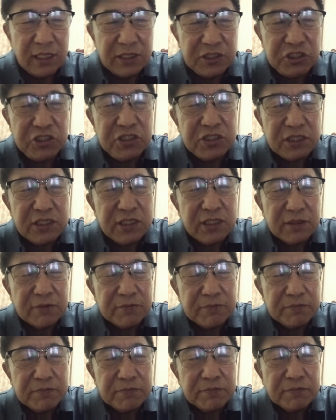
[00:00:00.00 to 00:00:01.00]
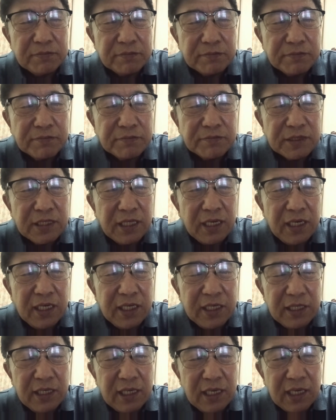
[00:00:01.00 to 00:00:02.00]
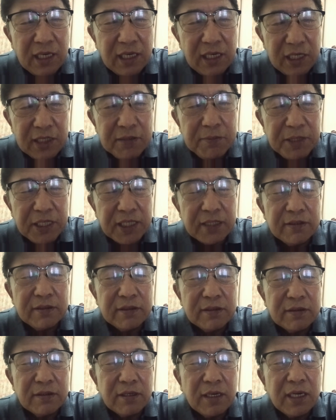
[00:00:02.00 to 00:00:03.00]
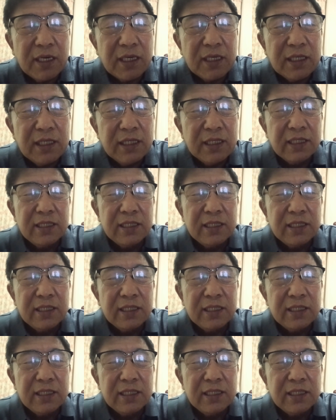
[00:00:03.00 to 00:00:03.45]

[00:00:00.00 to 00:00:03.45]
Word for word: 机智灵呃灵敏，是吧？